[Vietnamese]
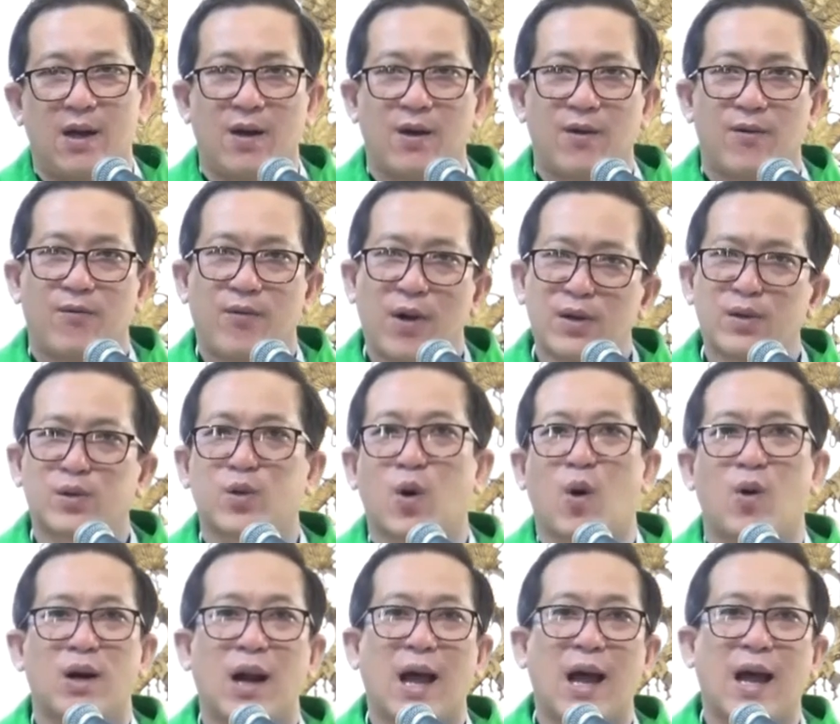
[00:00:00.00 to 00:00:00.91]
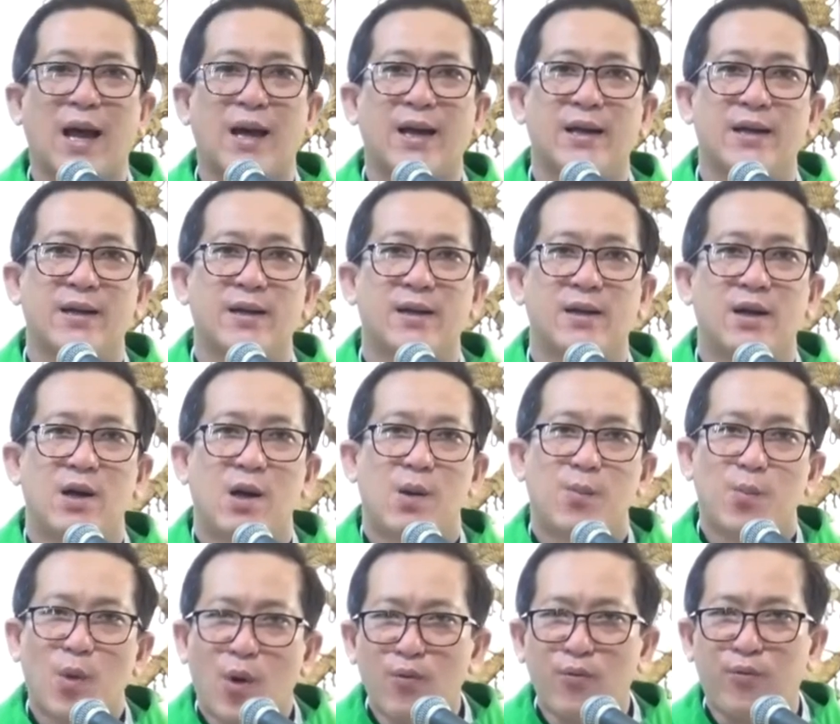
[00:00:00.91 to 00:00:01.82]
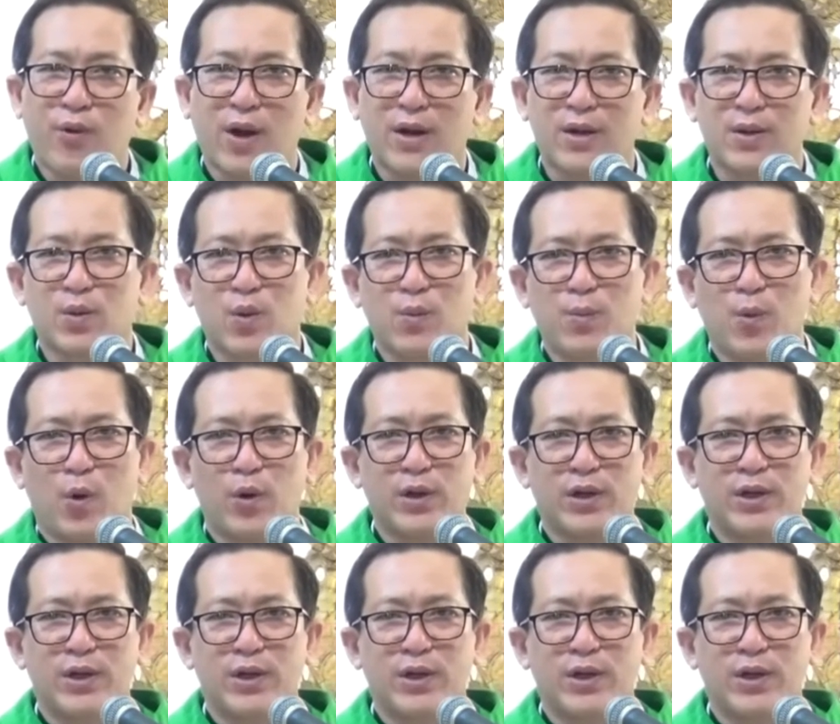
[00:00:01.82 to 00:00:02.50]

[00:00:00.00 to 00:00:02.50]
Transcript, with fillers: Phần còn lại, bổn phận của mỗi